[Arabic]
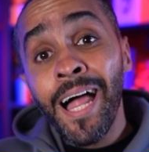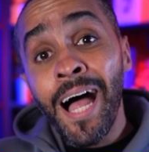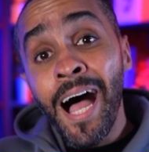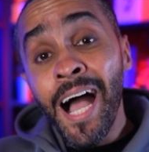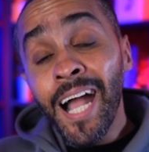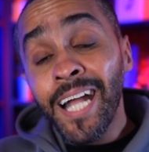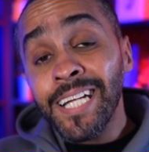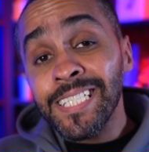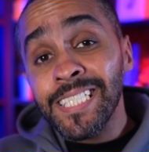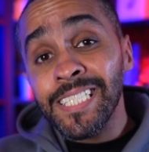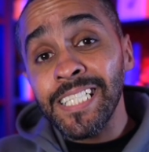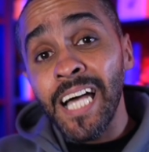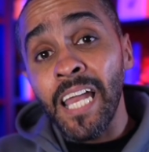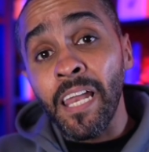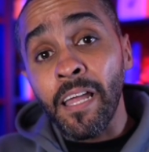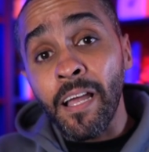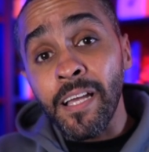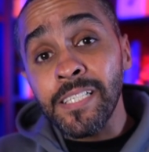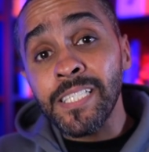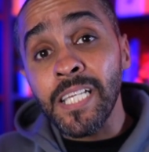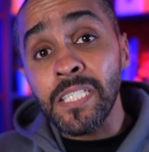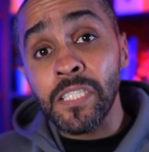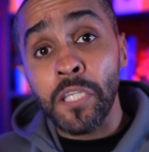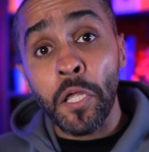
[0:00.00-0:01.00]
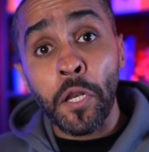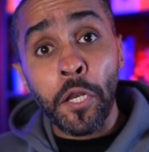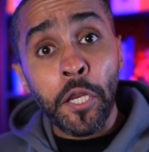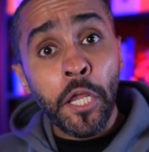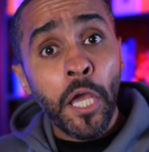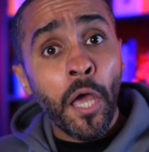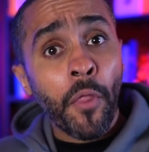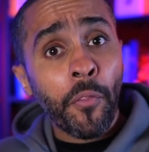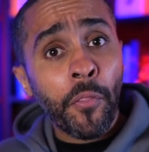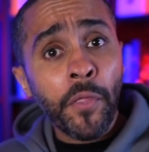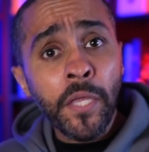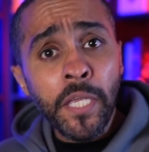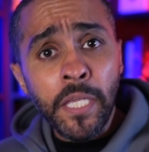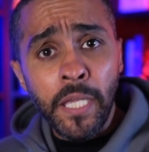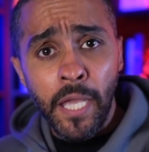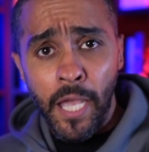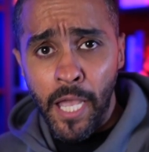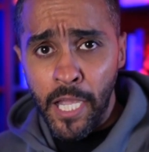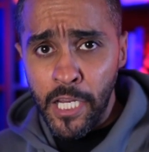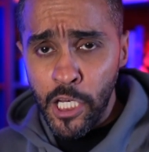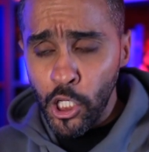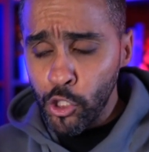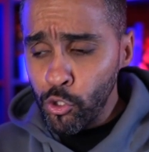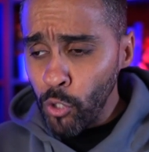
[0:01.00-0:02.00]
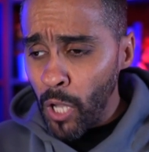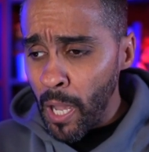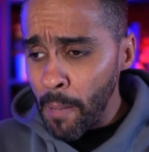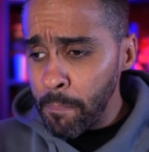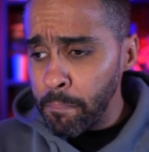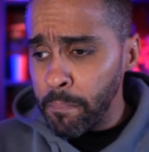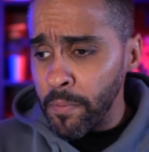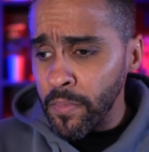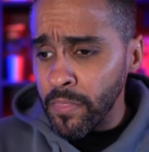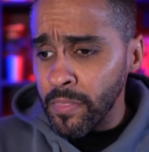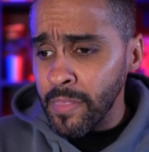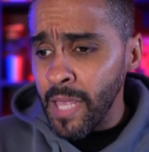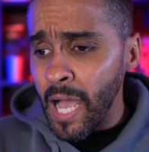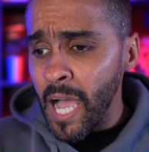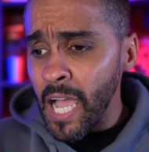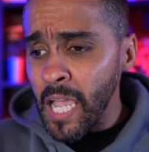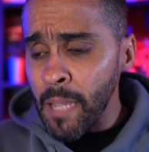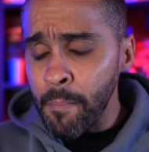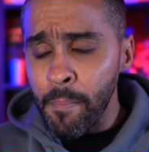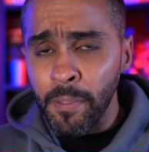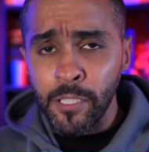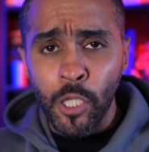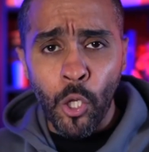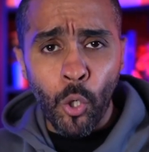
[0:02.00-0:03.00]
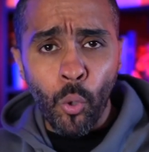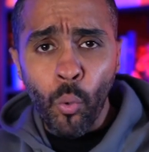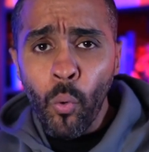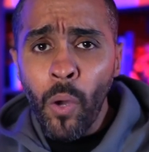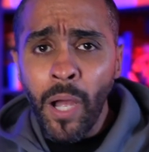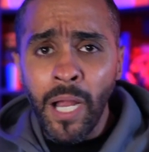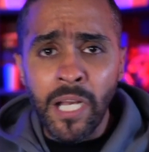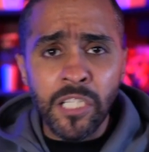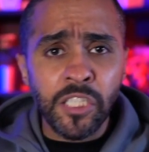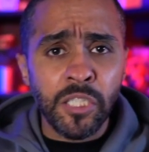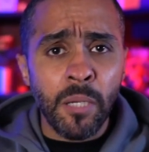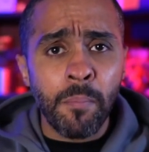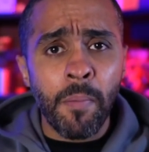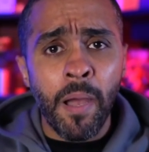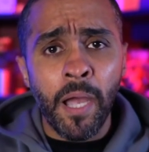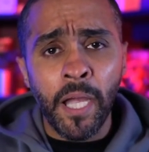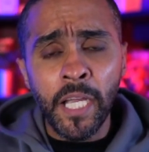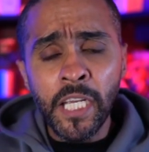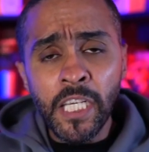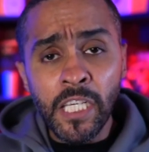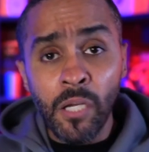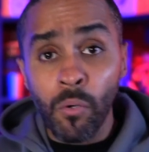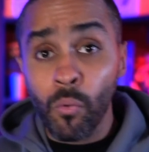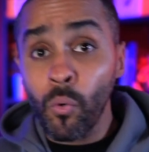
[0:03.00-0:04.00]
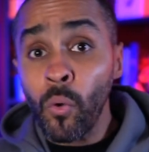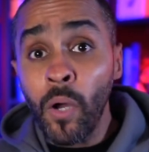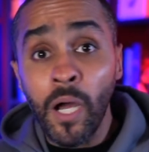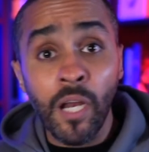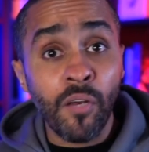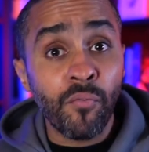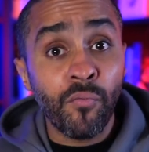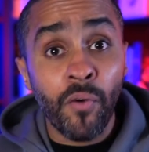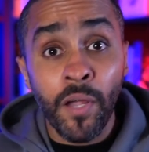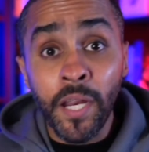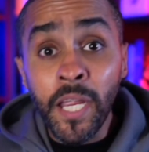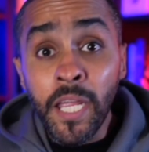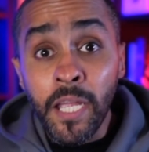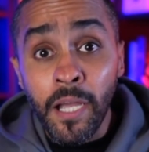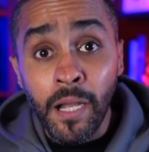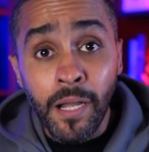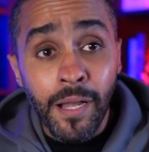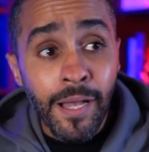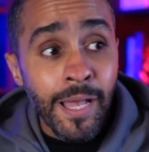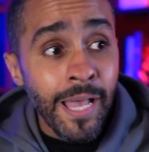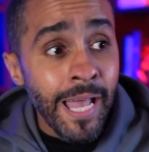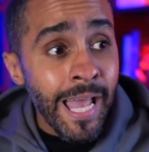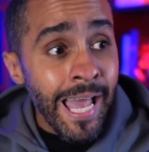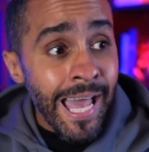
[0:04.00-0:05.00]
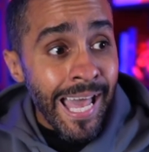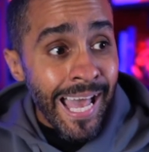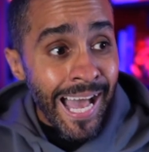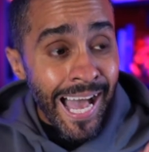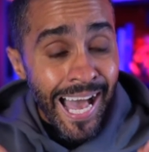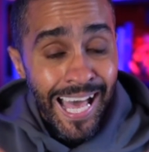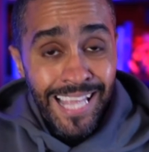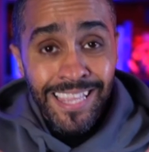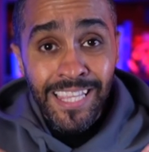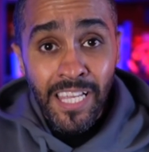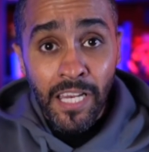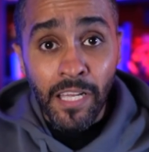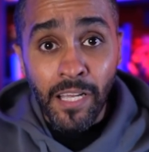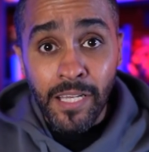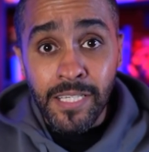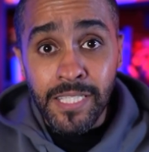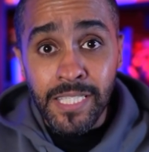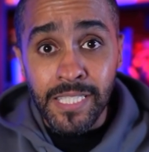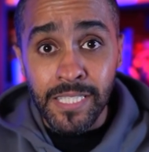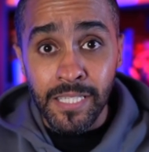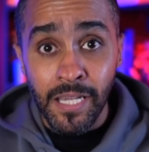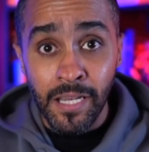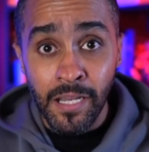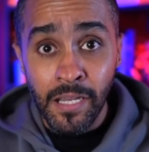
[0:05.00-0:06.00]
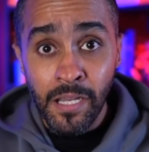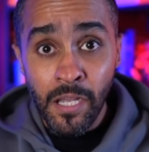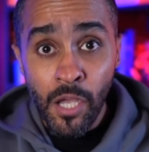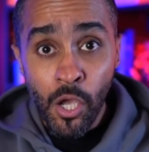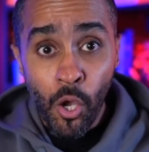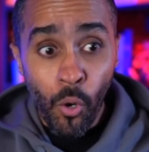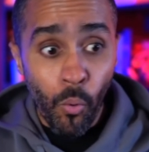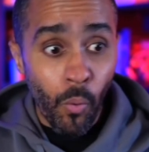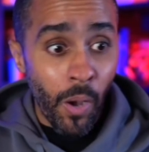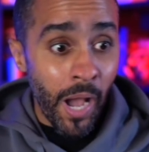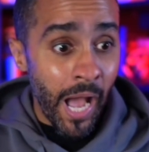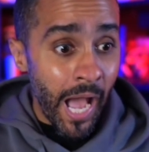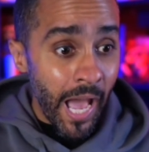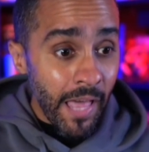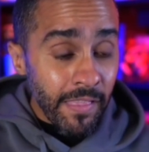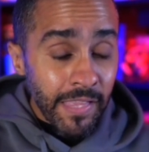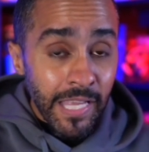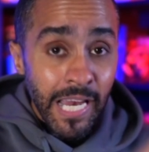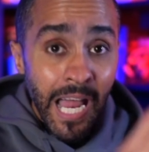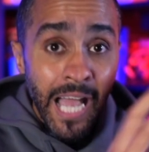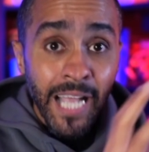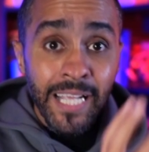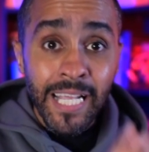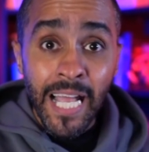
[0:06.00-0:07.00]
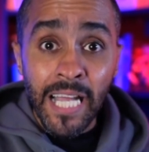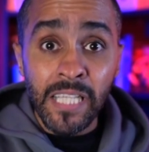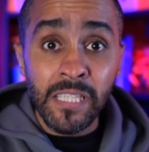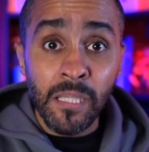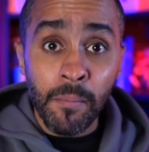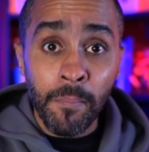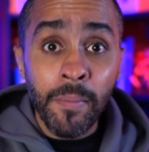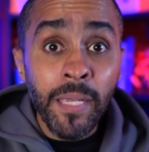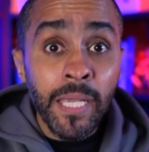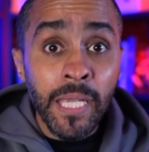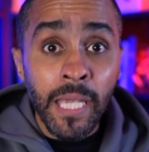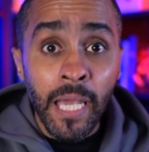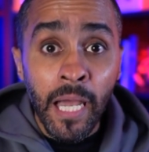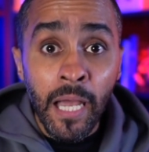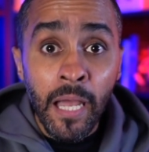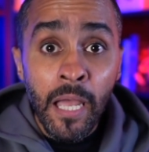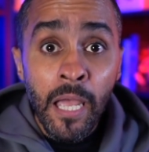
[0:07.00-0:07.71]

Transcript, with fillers: عكس القصص الرياضيه اللي تحبذ دائما الروح الجماعيه وروح الفريق هذه القصه وهذه الاكاديميه